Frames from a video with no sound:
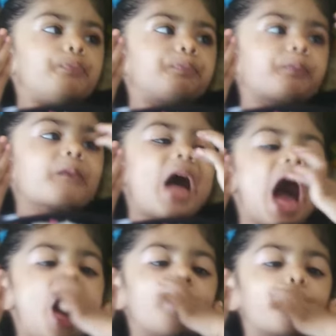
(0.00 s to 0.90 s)
शशि
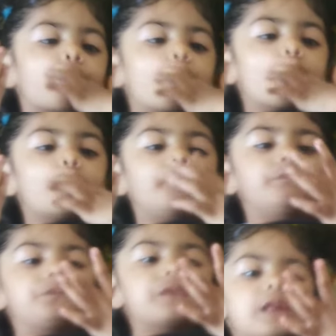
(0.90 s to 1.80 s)
ऐसा करती हूँ
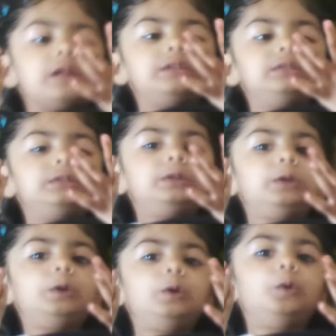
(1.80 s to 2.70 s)
कि तुम
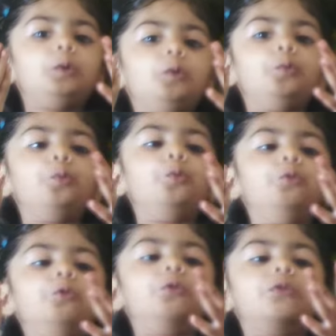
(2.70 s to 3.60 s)
अपना
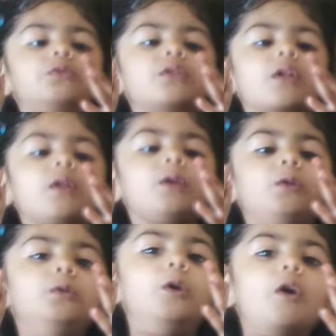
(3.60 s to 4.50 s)
वर्क कर लो
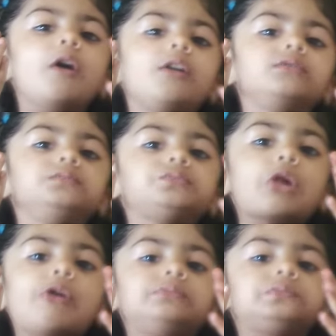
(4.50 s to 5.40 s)
और मैं जब तक
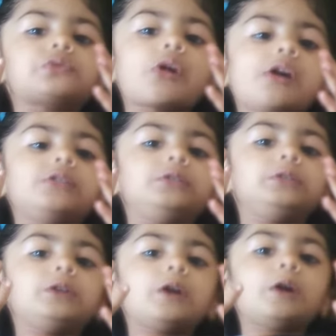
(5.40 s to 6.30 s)
के
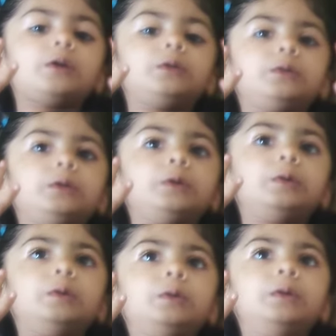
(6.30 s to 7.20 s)
पौधों को पानी दे रही
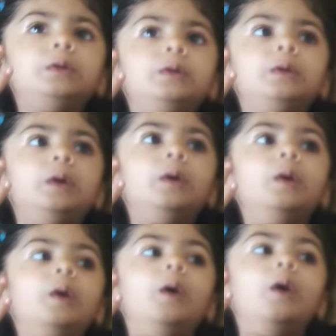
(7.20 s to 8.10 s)
हूँ ठीक है
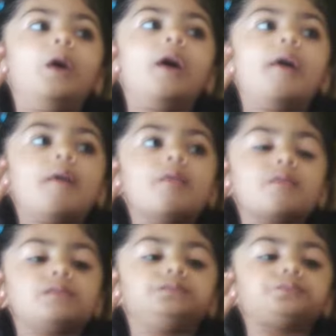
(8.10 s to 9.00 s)
ओके
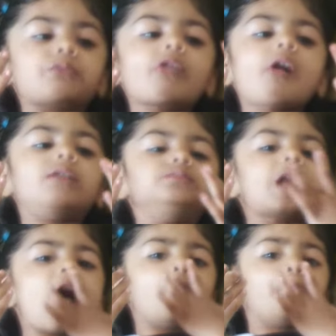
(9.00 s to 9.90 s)

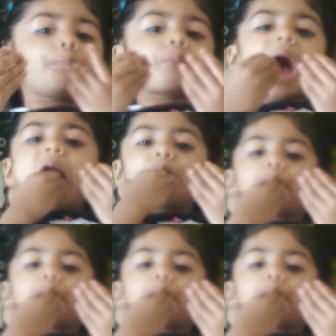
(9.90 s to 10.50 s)
मम्मा मम्मा